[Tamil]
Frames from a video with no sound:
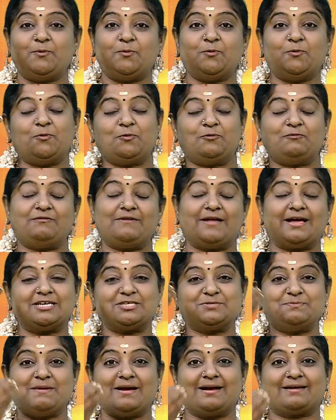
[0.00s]
போனோம் ஒரு
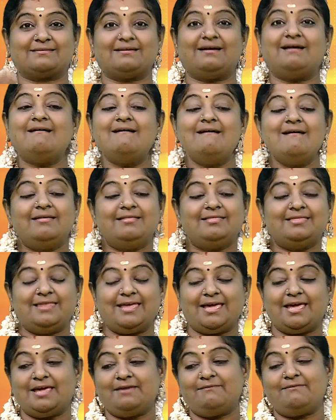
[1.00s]
ஃப்ளாஷ்பேக்னா
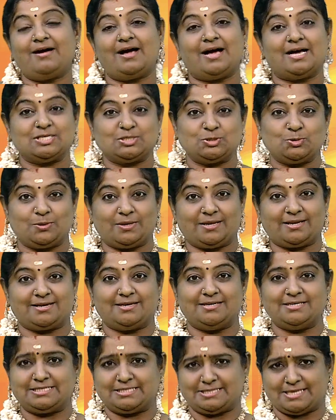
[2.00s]
தேவ
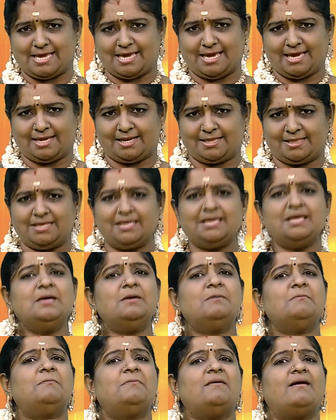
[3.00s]
அசுரர்கள் சேர்ந்து
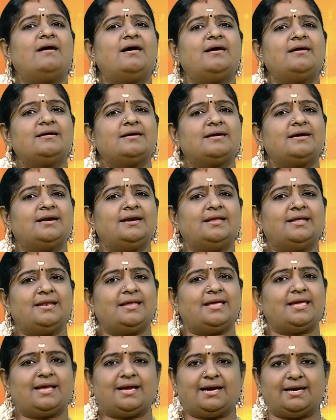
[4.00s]

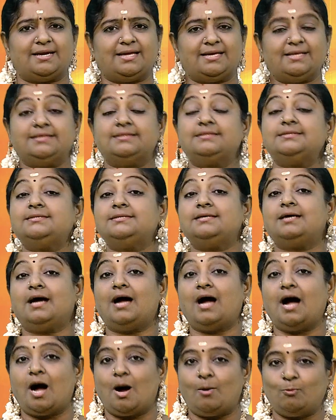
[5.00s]
பார்க்கடலை கடைந்து
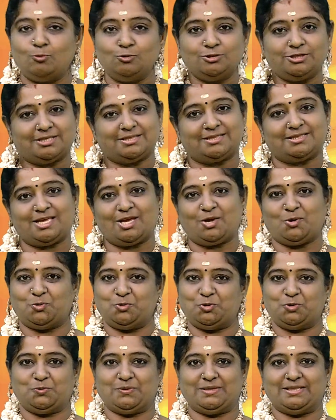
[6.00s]
அமுதத்தை
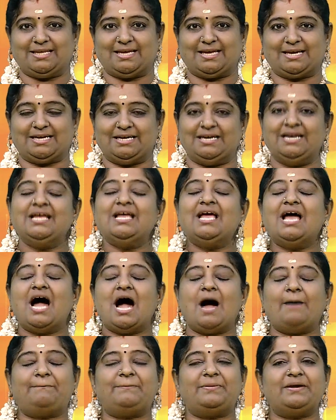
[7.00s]
கொண்டு வந்தார்கள்
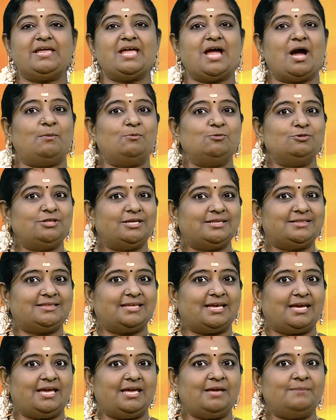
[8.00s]
அப்படி
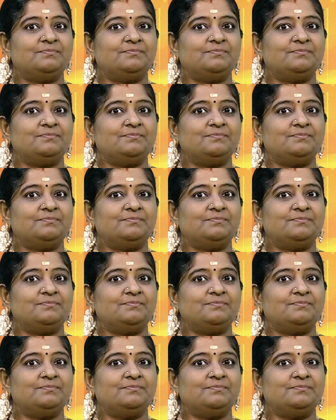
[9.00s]
அமுதத்தை